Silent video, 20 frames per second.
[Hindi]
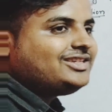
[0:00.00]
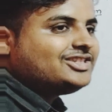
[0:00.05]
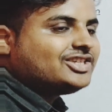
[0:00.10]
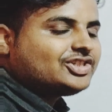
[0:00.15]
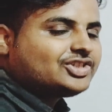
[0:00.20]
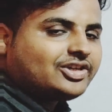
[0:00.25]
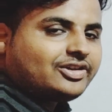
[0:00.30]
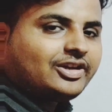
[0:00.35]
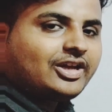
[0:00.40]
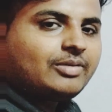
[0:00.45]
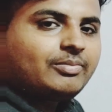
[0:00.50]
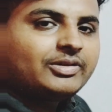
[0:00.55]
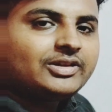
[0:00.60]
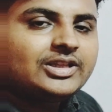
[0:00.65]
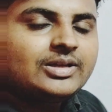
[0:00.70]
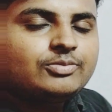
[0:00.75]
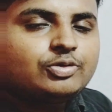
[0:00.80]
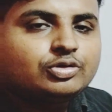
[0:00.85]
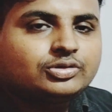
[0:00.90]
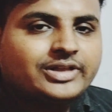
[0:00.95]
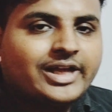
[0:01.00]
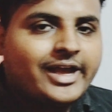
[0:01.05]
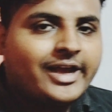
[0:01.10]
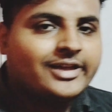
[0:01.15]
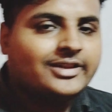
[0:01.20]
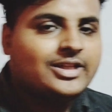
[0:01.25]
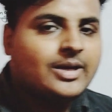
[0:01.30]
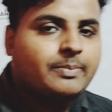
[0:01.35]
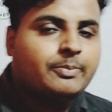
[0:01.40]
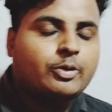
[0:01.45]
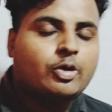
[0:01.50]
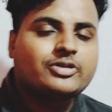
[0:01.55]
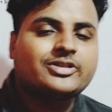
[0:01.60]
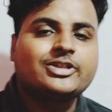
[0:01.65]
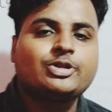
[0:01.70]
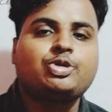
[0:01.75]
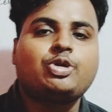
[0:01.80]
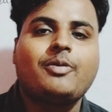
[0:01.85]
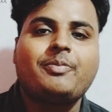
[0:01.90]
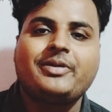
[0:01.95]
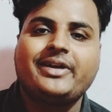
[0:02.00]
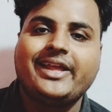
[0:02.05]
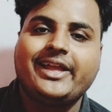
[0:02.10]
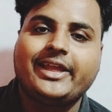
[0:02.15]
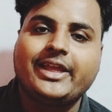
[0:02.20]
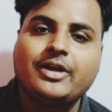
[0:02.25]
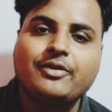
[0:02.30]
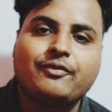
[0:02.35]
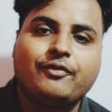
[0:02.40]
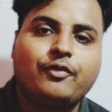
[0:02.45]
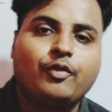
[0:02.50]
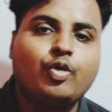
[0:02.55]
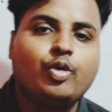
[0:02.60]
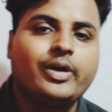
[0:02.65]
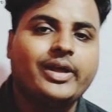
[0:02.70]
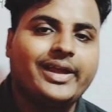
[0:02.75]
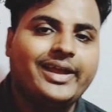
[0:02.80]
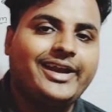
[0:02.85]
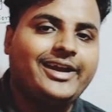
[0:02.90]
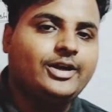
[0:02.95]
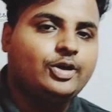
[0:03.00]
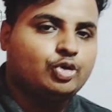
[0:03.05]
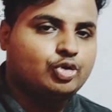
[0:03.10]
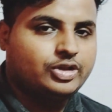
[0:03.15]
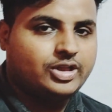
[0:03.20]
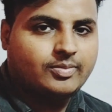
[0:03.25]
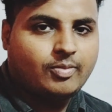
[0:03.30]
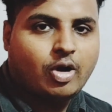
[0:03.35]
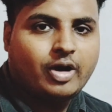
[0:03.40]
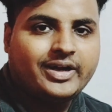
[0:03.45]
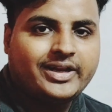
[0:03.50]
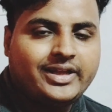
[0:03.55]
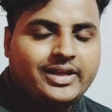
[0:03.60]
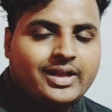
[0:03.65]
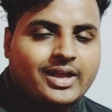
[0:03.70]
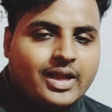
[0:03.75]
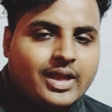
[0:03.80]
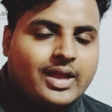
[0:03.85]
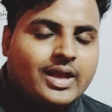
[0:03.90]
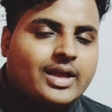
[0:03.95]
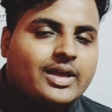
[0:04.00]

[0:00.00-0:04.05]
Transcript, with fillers: इंजेशन का मतलब होता है द प्रोसेस ऑफ टेकिंग फूड इन द बॉडी